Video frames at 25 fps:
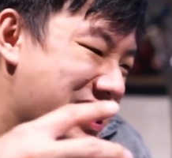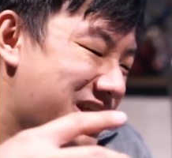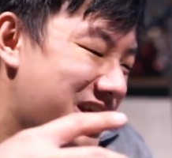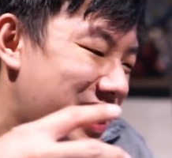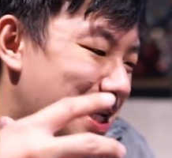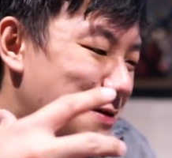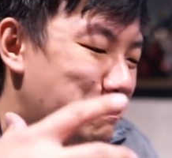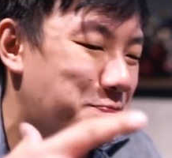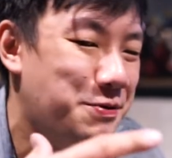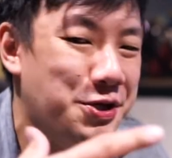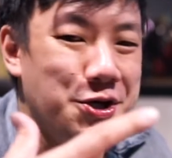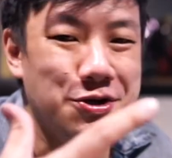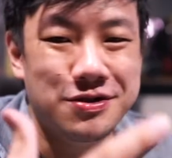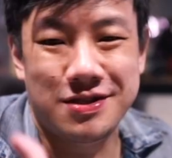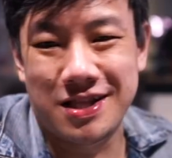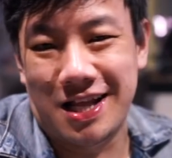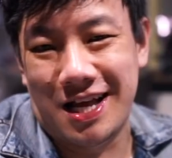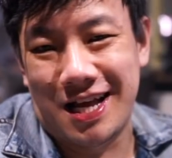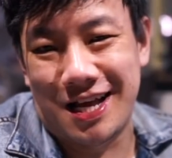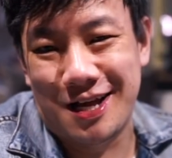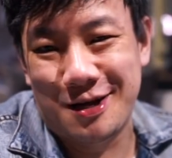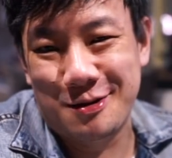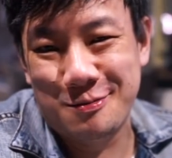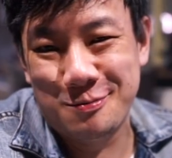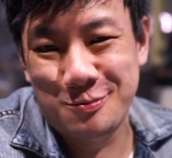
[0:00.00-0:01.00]
tribute
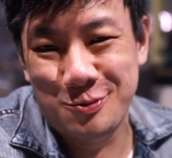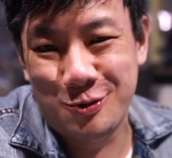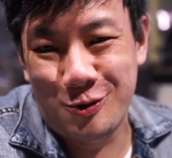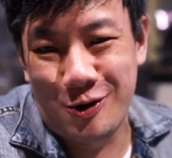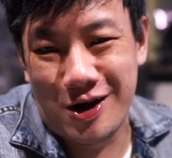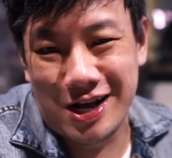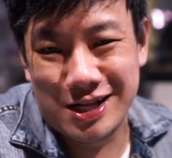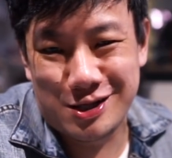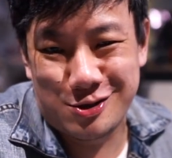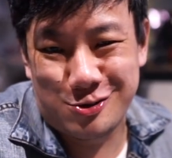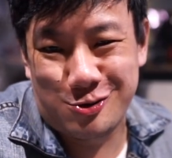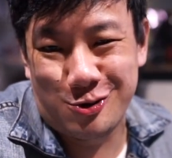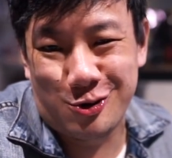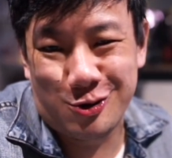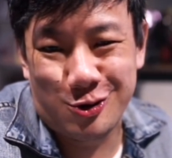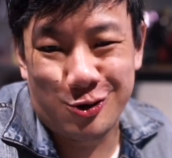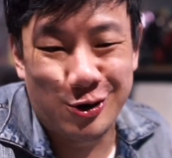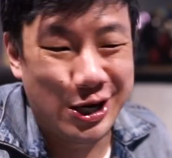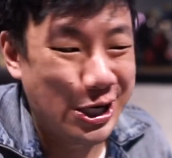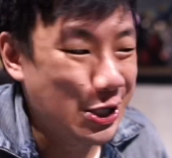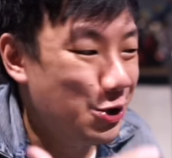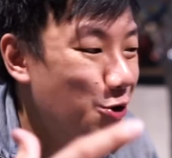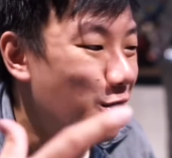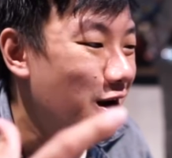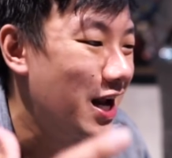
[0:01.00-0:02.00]
lah buat
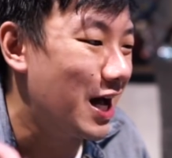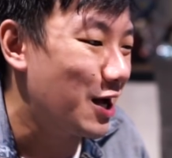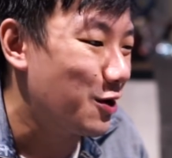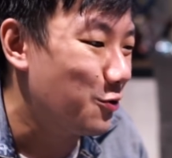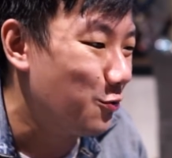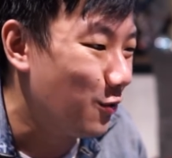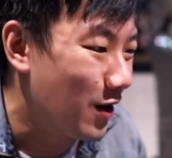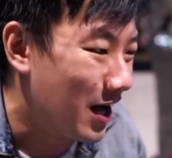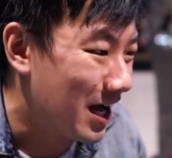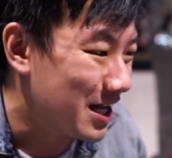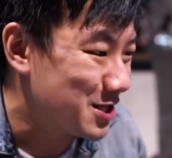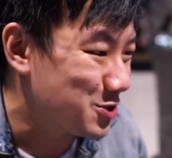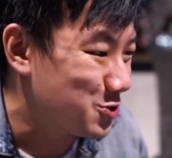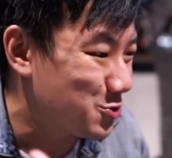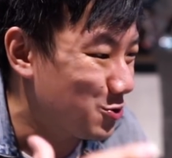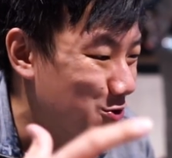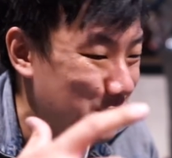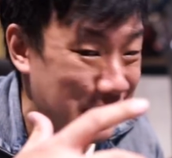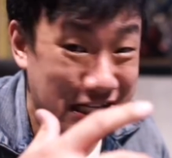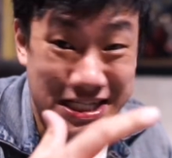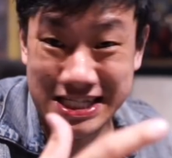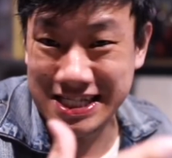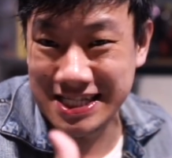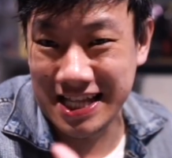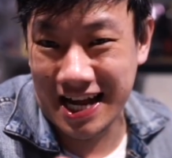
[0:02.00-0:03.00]
toko idola gue,
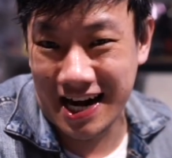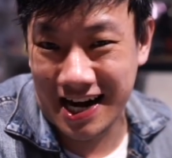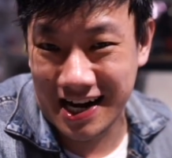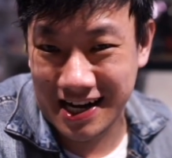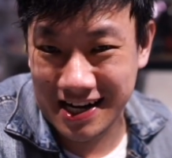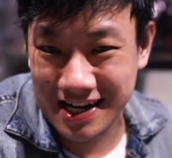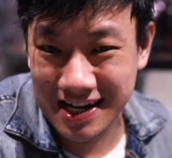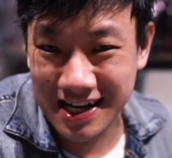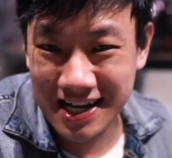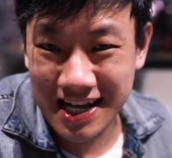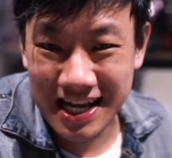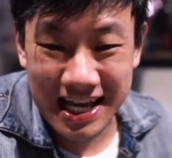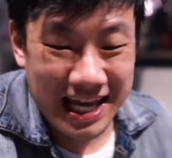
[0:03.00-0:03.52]
Tony Stark.